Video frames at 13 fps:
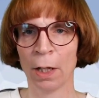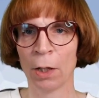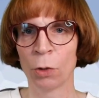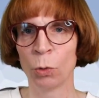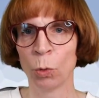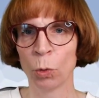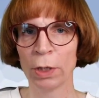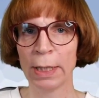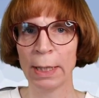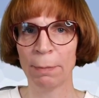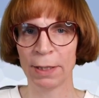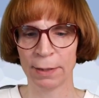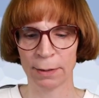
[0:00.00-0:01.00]
Nun
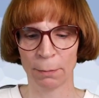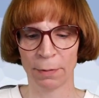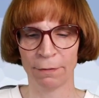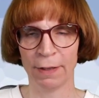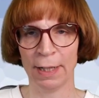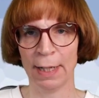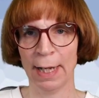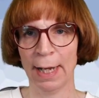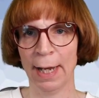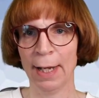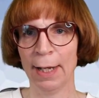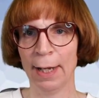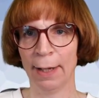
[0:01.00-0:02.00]
gebe ich den Befehl
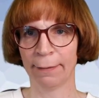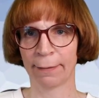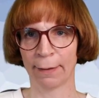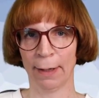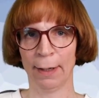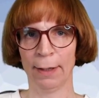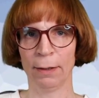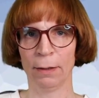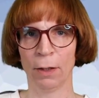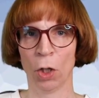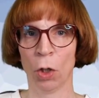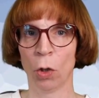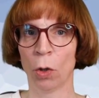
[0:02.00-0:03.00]
ls ein,
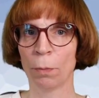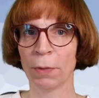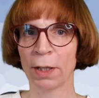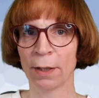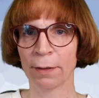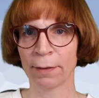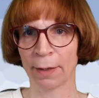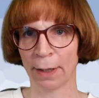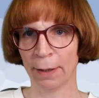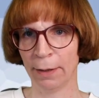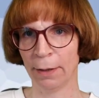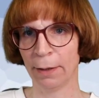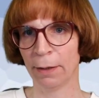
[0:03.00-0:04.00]
um den
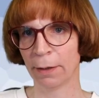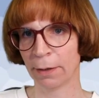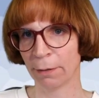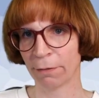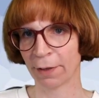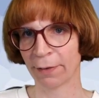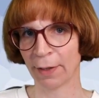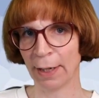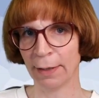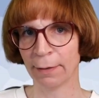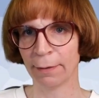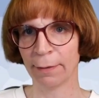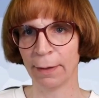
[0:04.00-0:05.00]
Datei, äh, dem
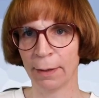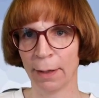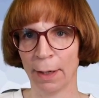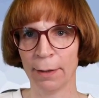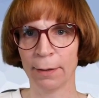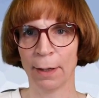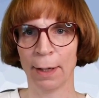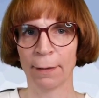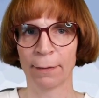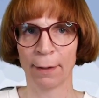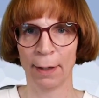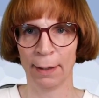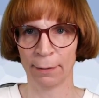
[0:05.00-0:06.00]
Verzeichnis
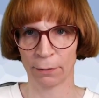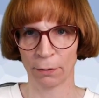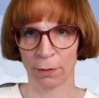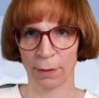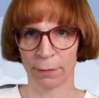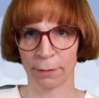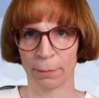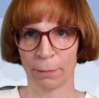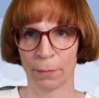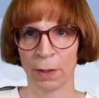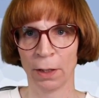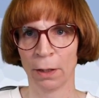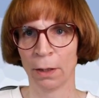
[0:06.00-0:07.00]
anzeigen zu lassen.
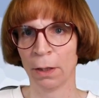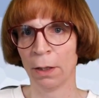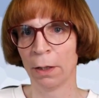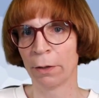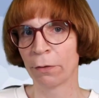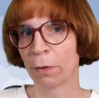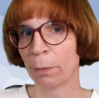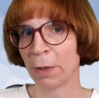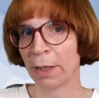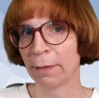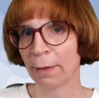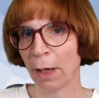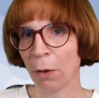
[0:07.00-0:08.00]
Es wird mir
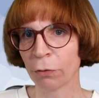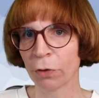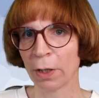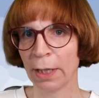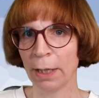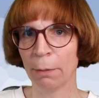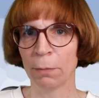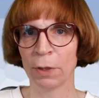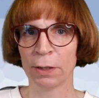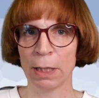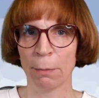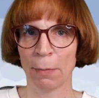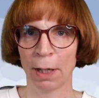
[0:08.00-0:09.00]
nichts ausgegeben, ich
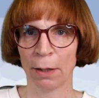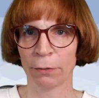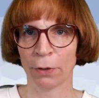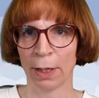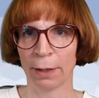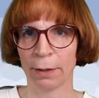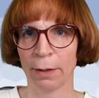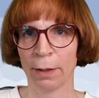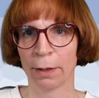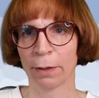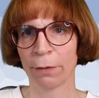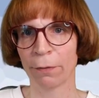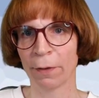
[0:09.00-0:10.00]
nehme also an,
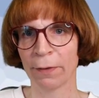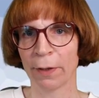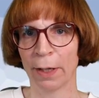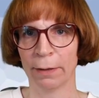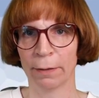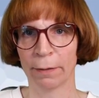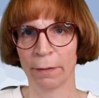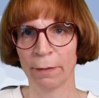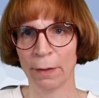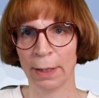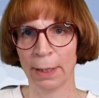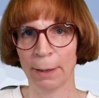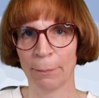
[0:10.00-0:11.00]
das Verzeichnis ist
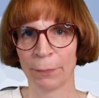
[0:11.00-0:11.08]
leer.